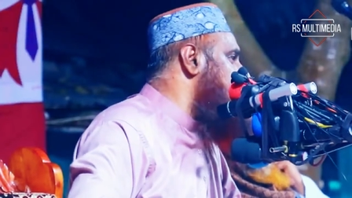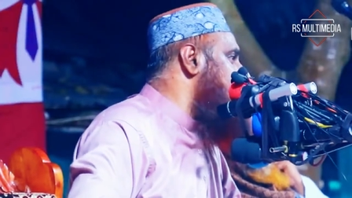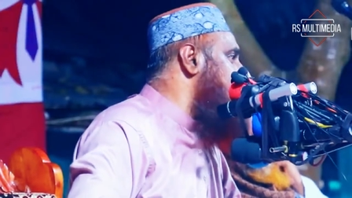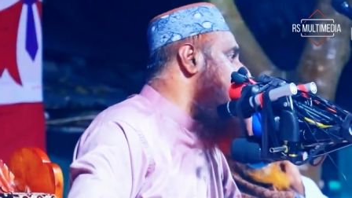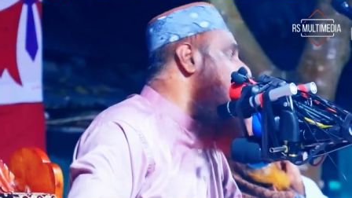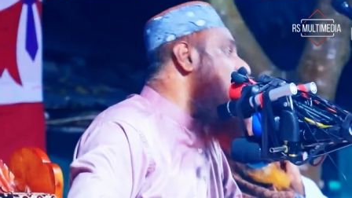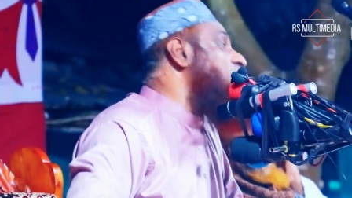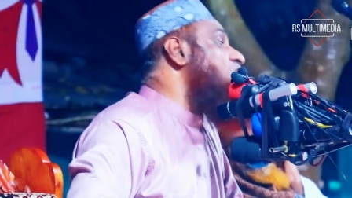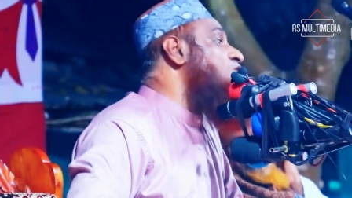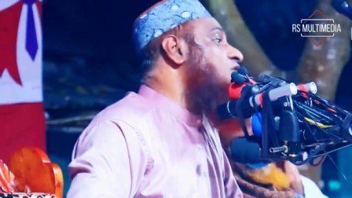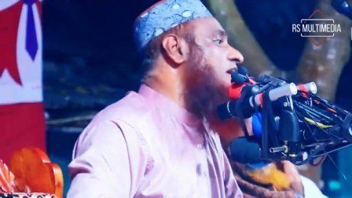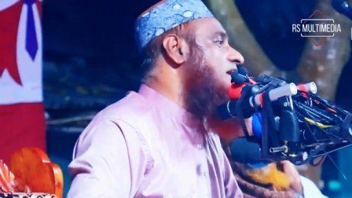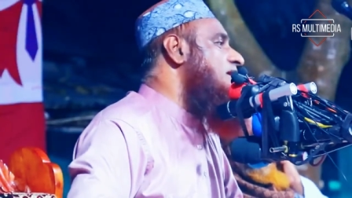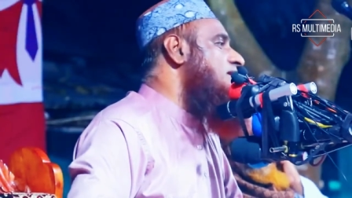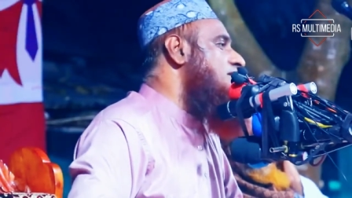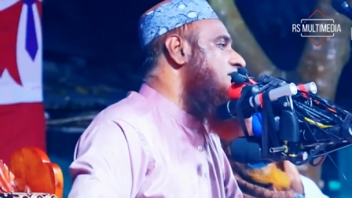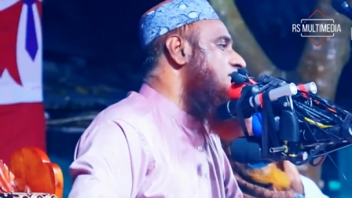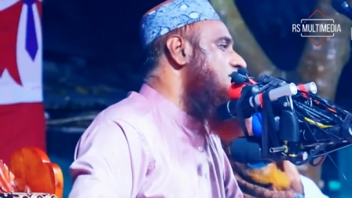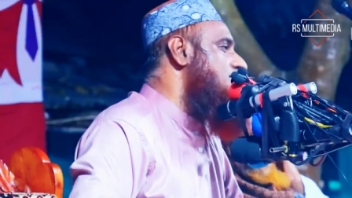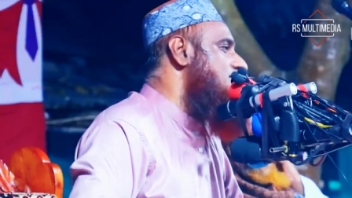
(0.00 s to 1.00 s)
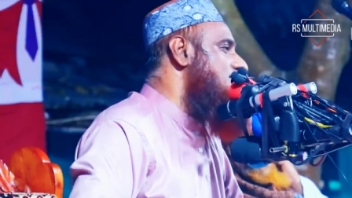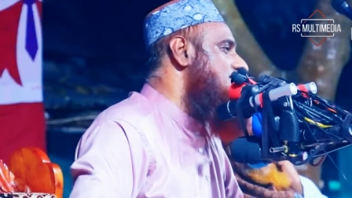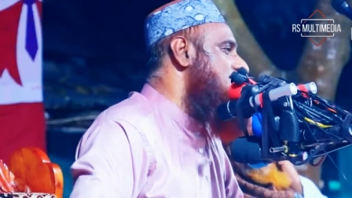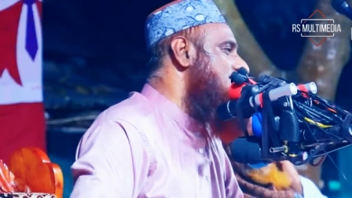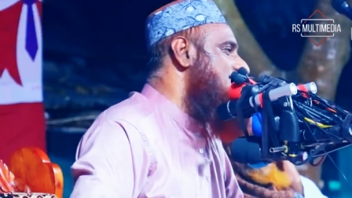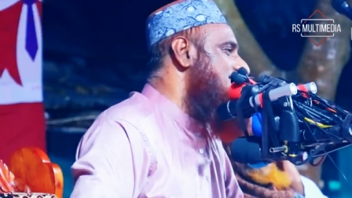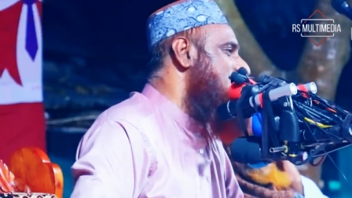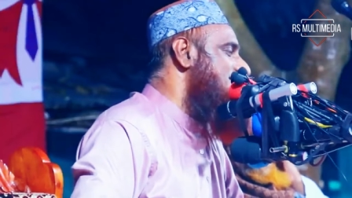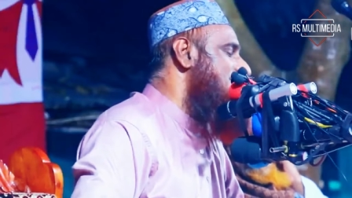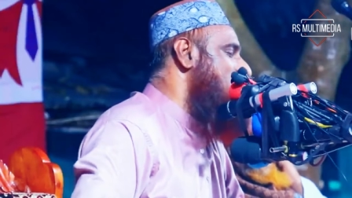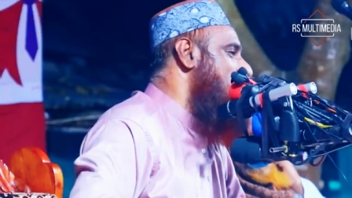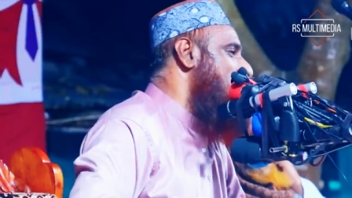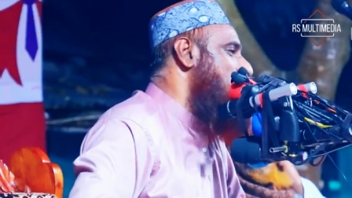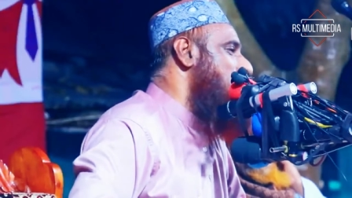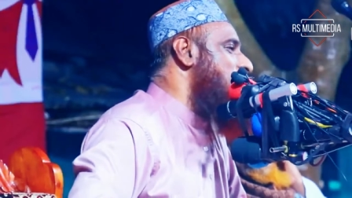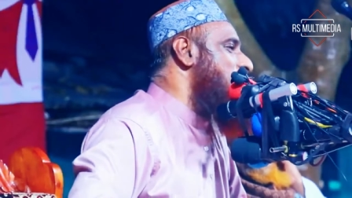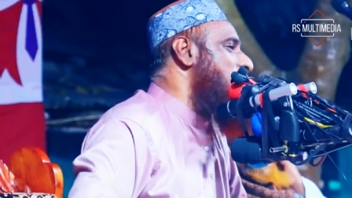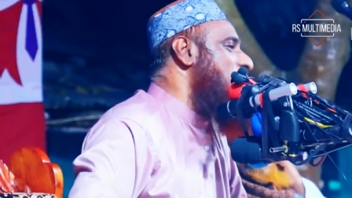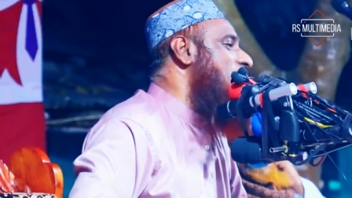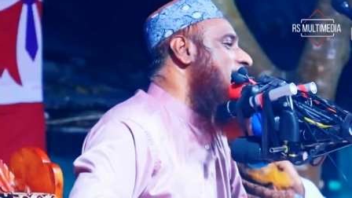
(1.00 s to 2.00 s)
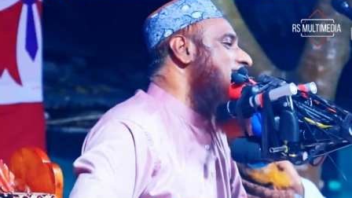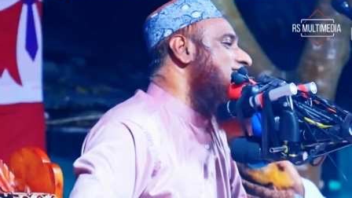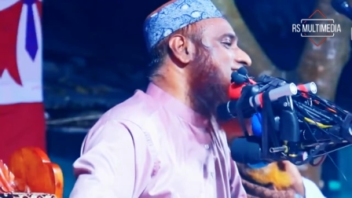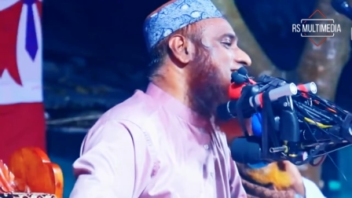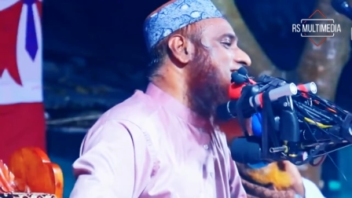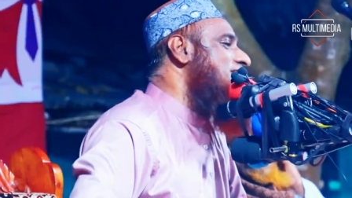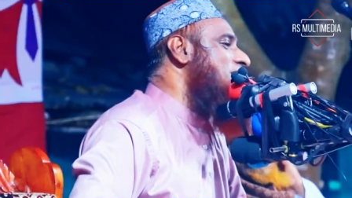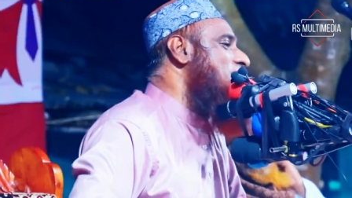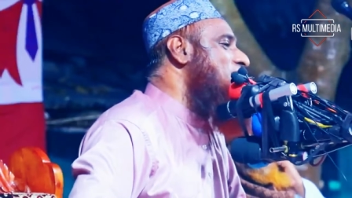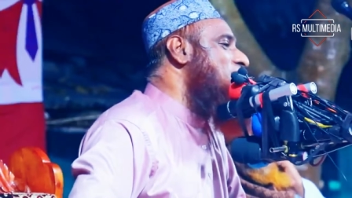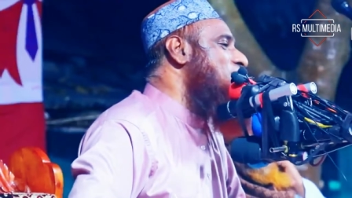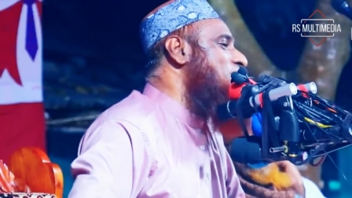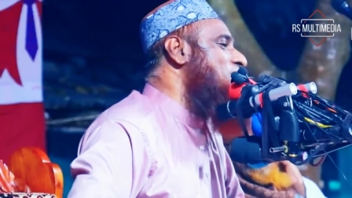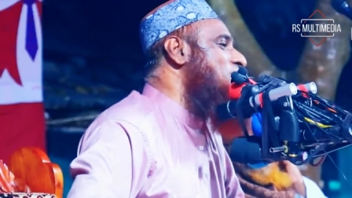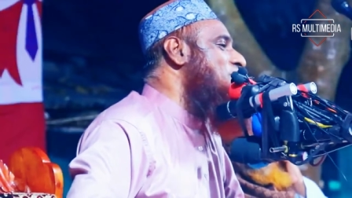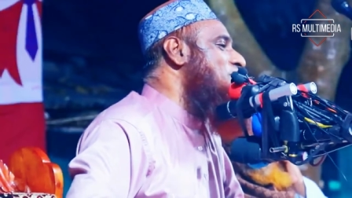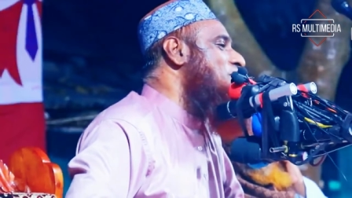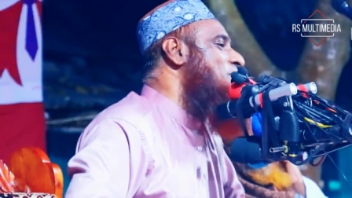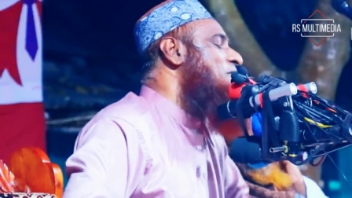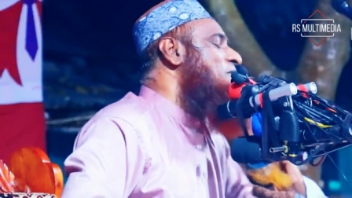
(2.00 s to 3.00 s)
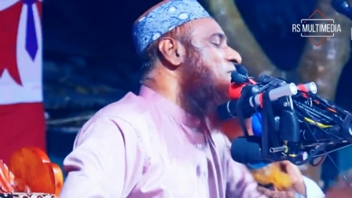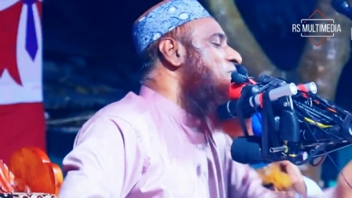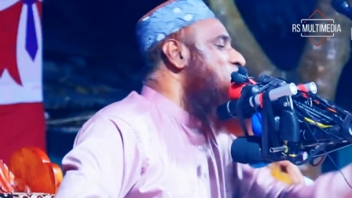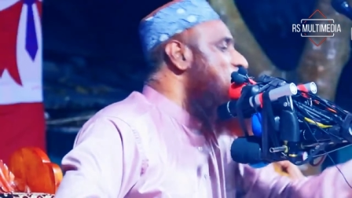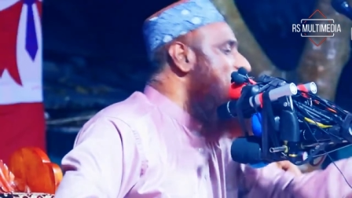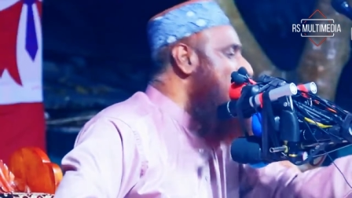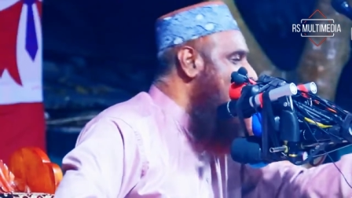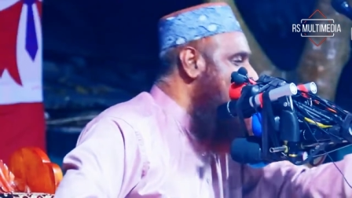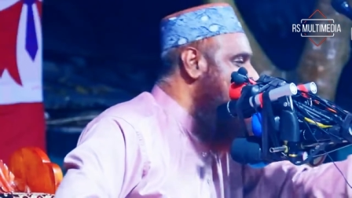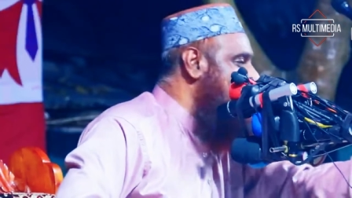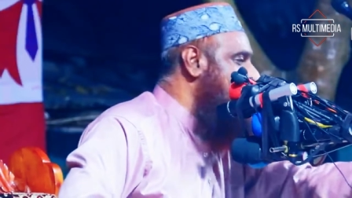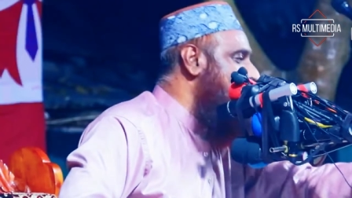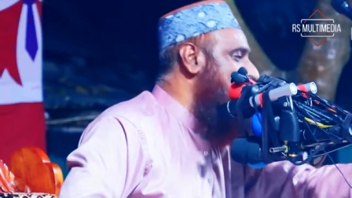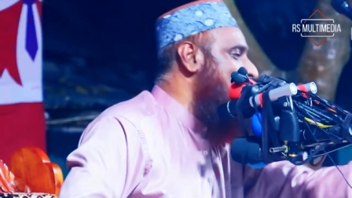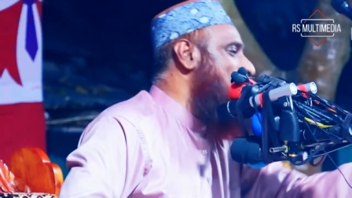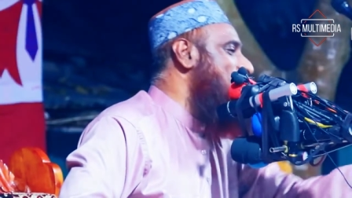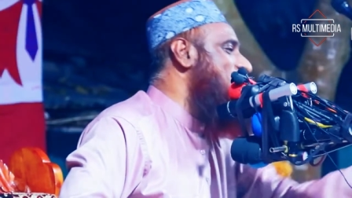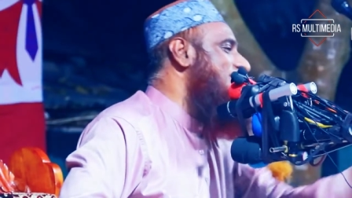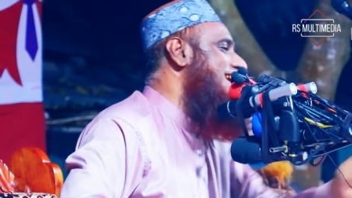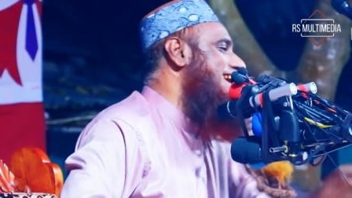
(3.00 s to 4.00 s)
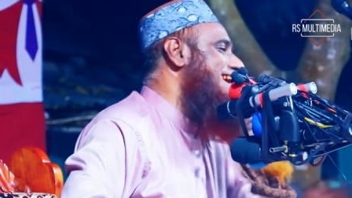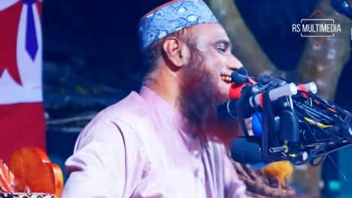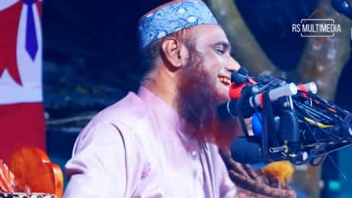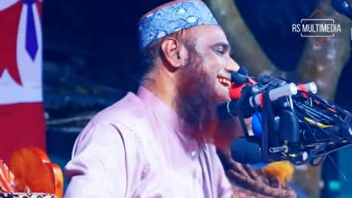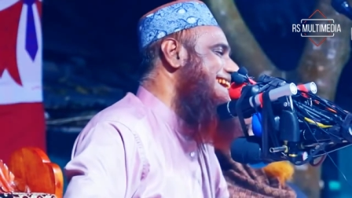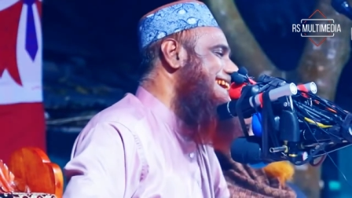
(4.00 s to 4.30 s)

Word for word: কো অনেক হাসো কেন রাখাল বলে হাসার কারণ হলো বাকির কথা